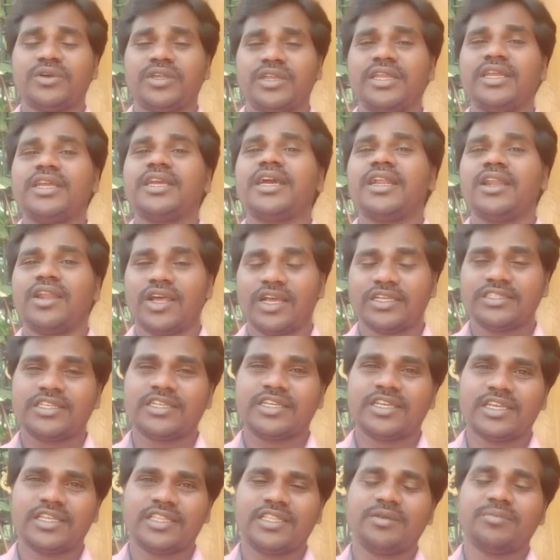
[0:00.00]
క్రెడిట్ కార్డ్
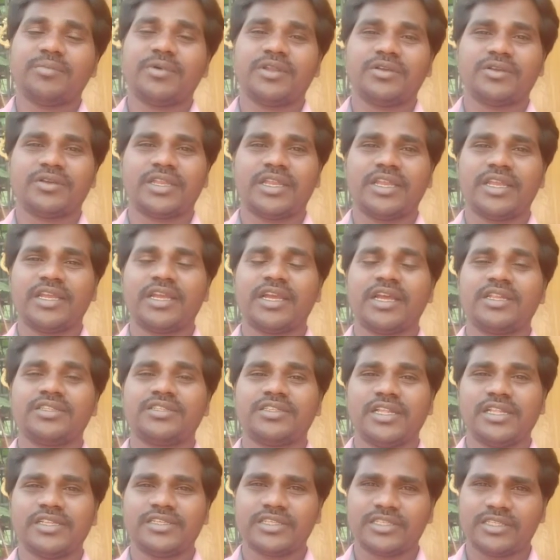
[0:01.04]
లాజిక్ ఏది మనం క్రెడిట్ కార్డ్
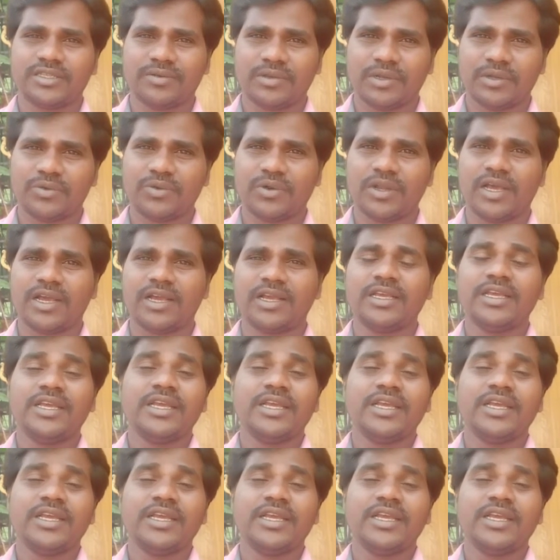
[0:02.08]
సెల్ చేసే వాళ్ళు కూడా